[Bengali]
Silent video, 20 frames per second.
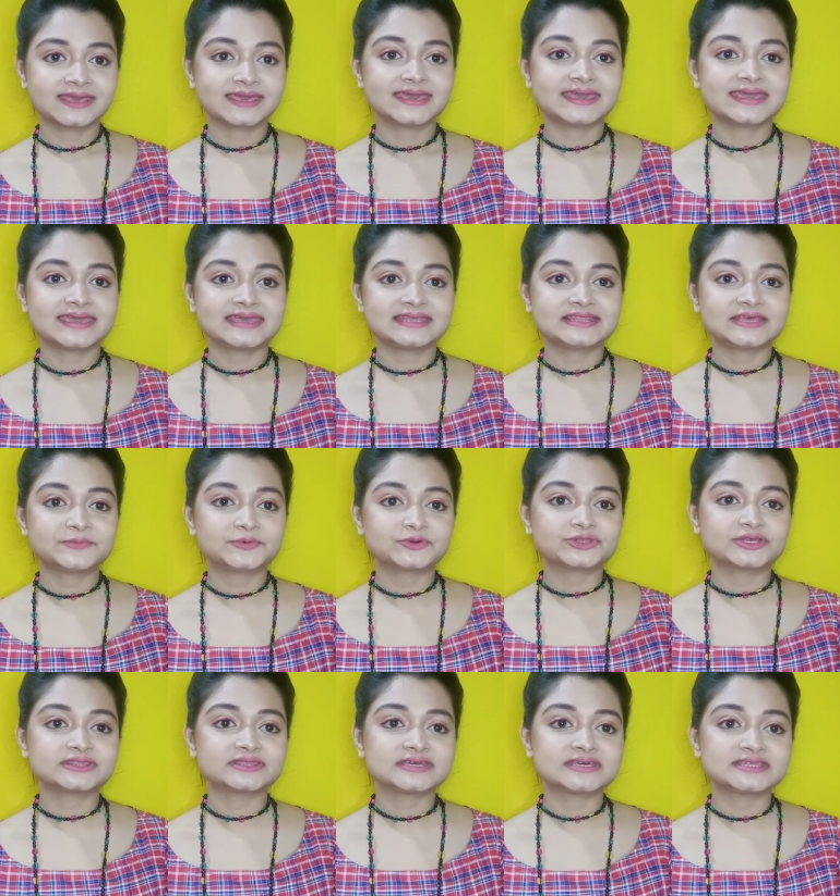হে
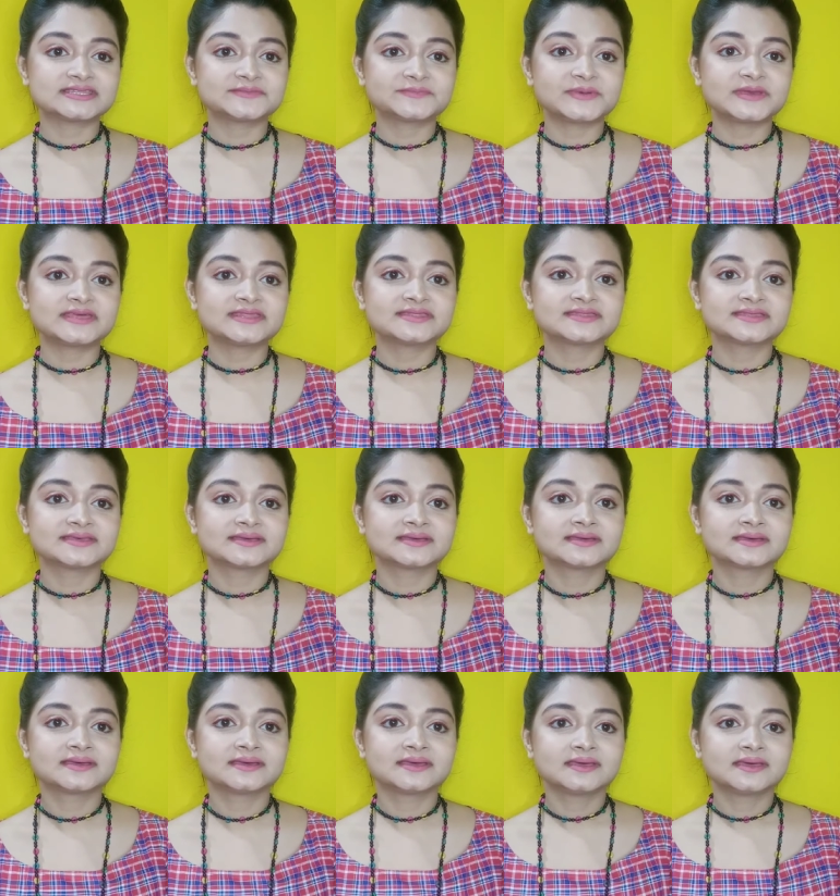দেবতা থেসপিস
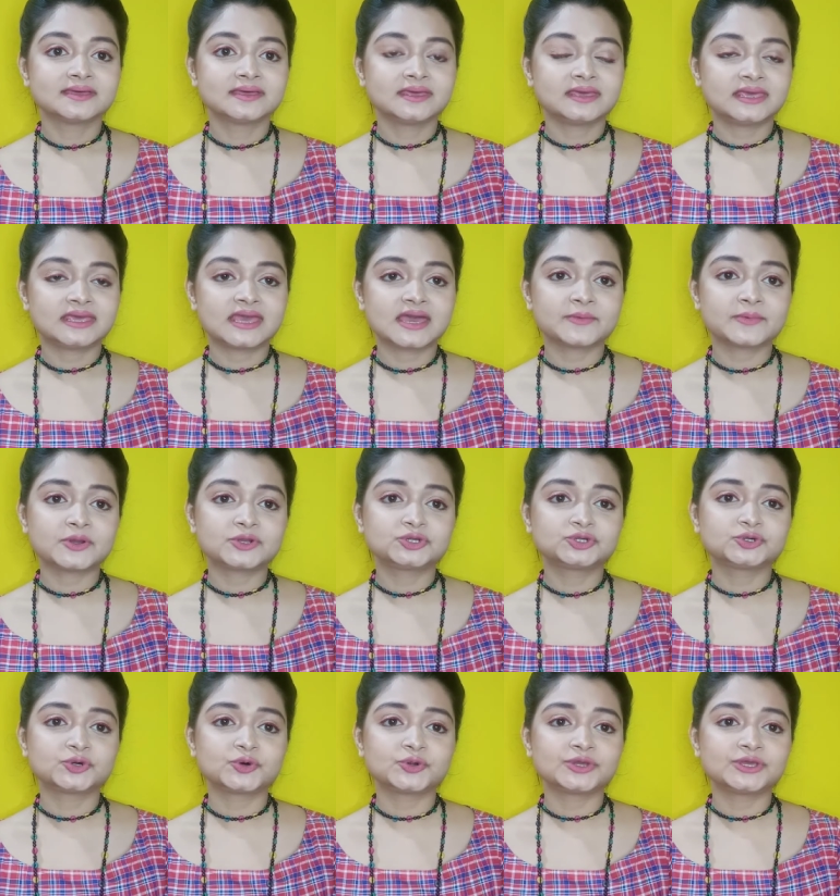হে আমার
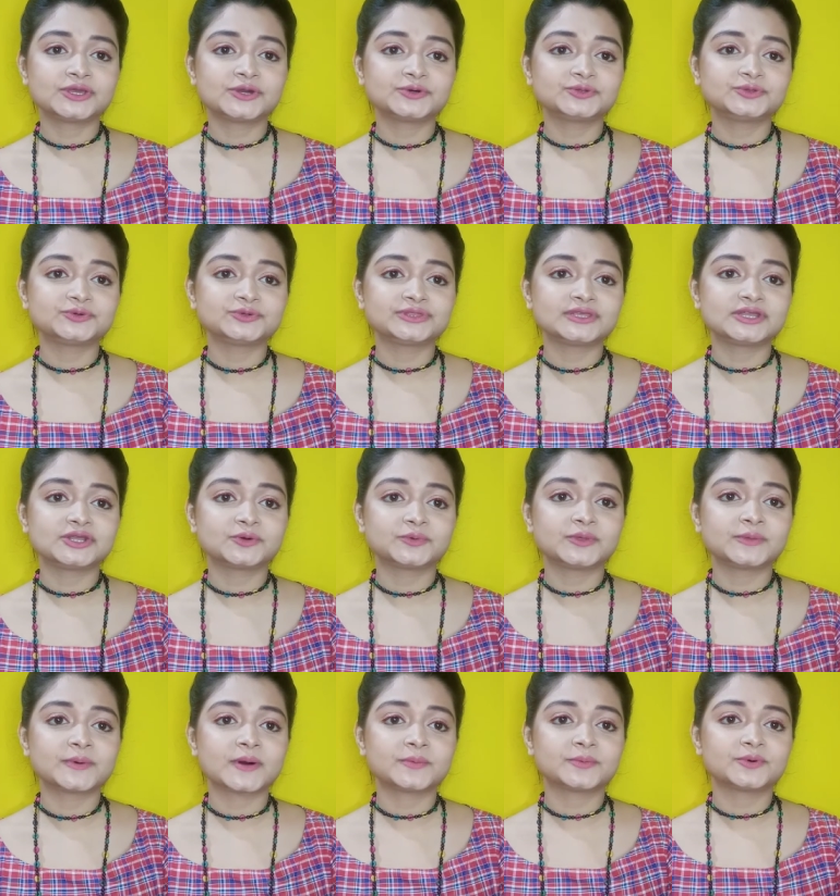স্বর্গীয় দূতির
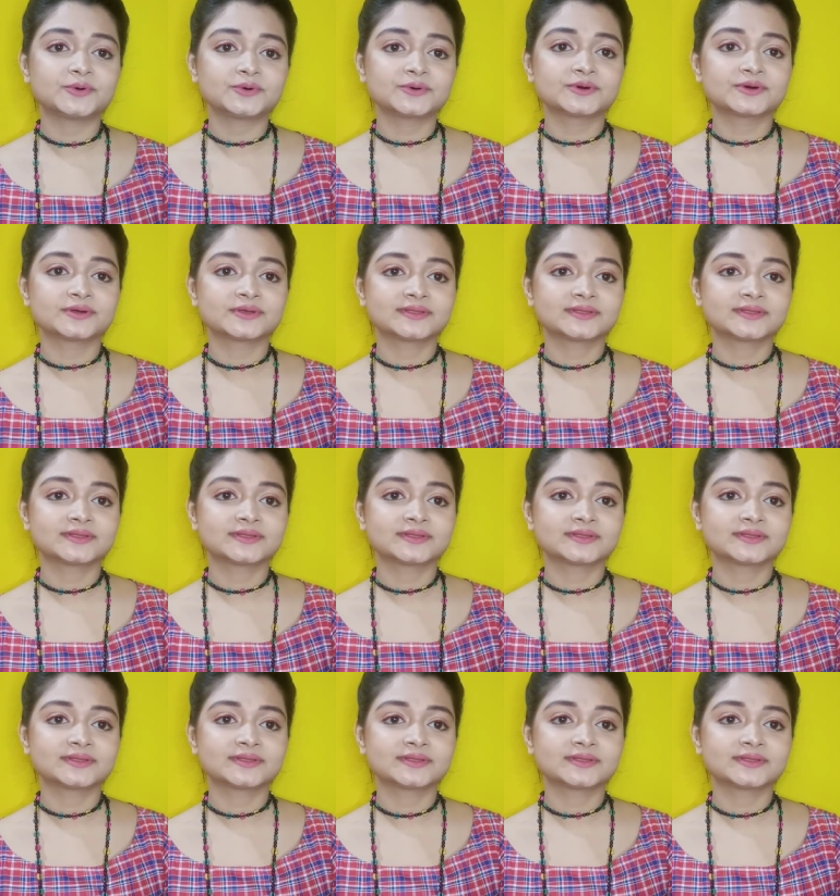অভিভাবক